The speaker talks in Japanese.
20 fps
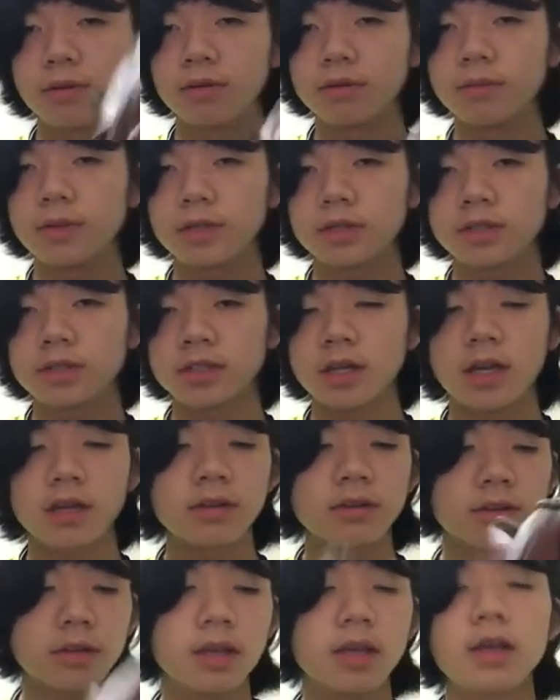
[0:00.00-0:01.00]
うまく使える
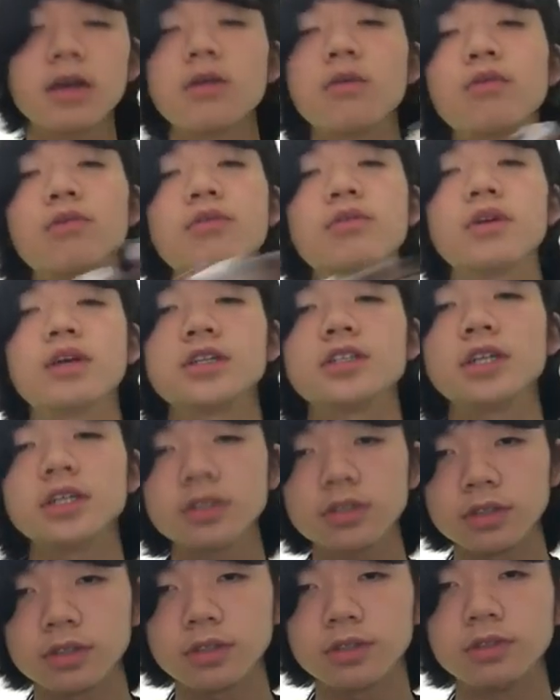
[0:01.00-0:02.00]
ので補給がしやす
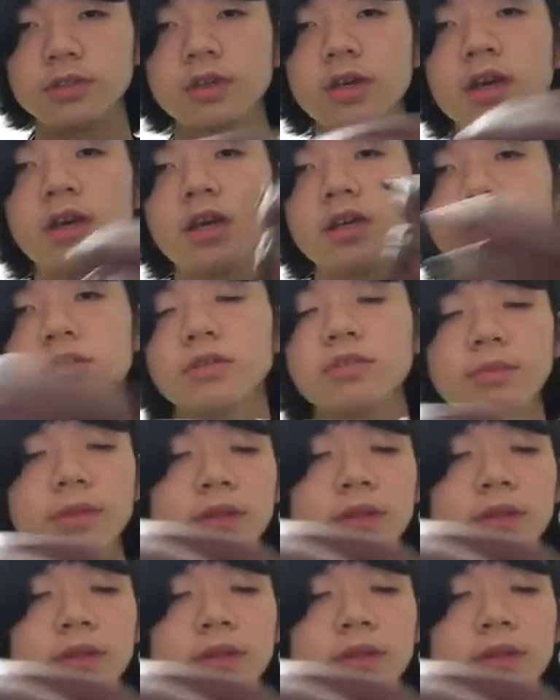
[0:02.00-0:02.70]
いというそういうメ